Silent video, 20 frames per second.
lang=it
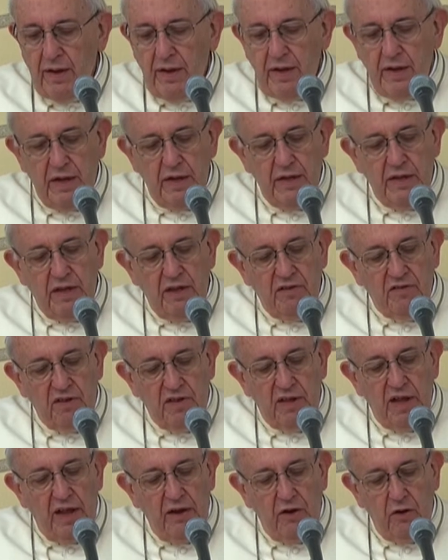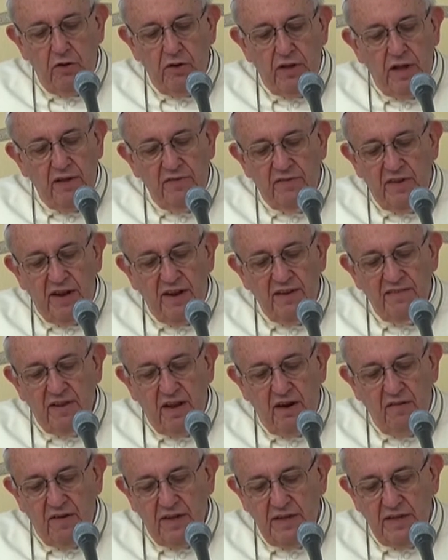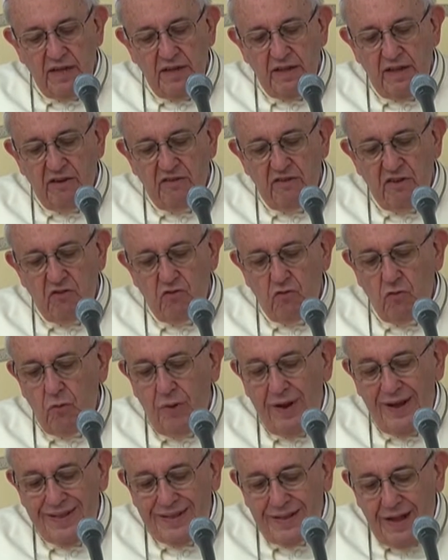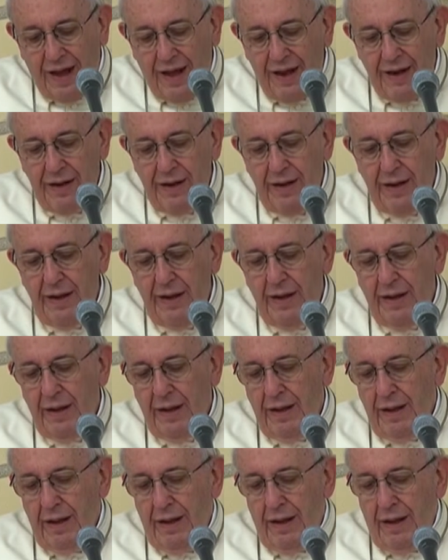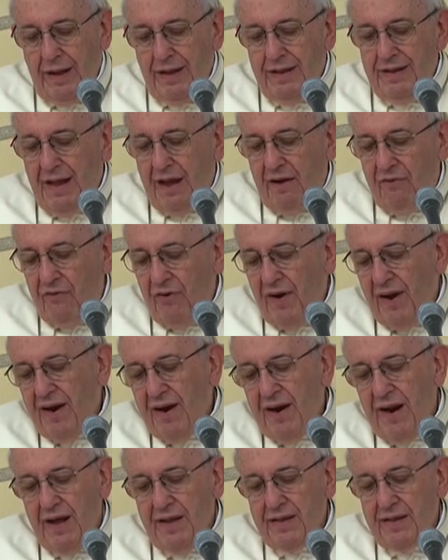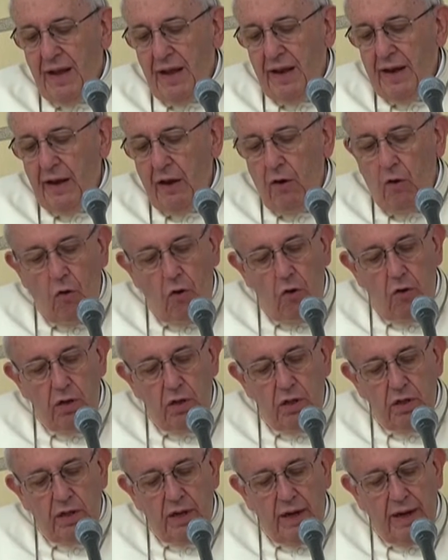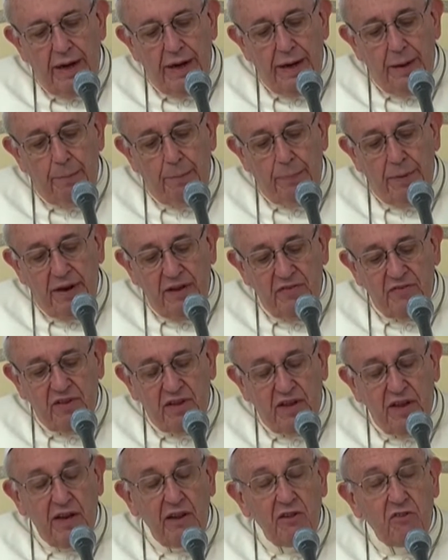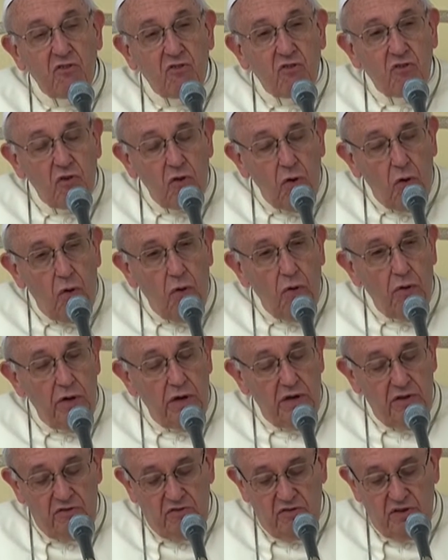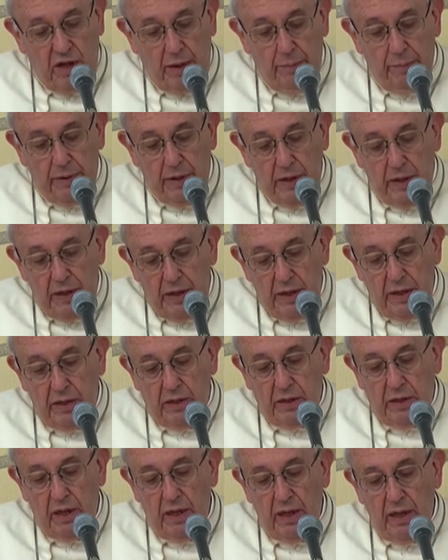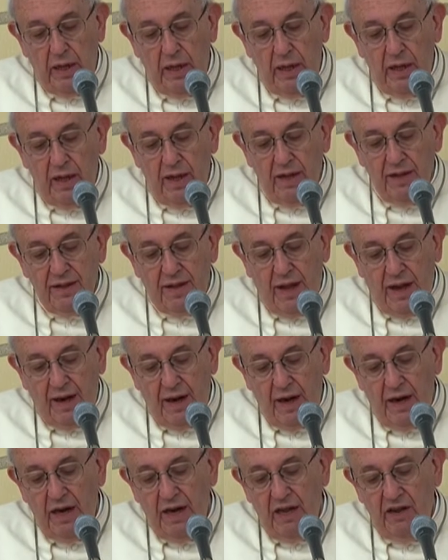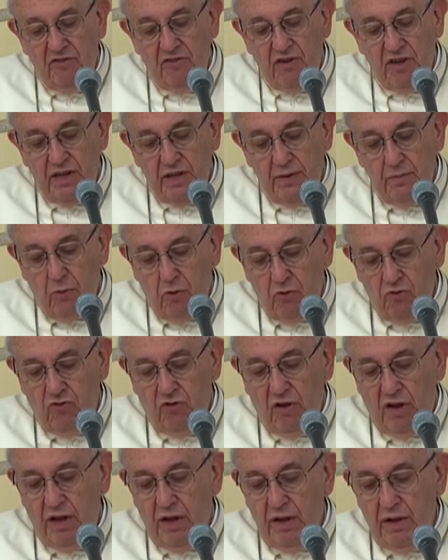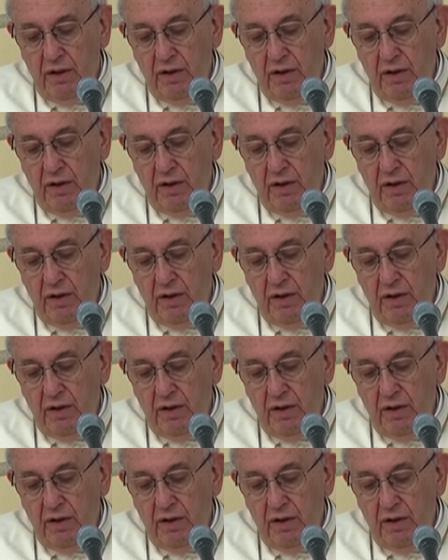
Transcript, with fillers: Il desiderio di essere salvata da Gesù è tale da farla andare oltre le prescrizioni stabilite dalla legge di Mosè.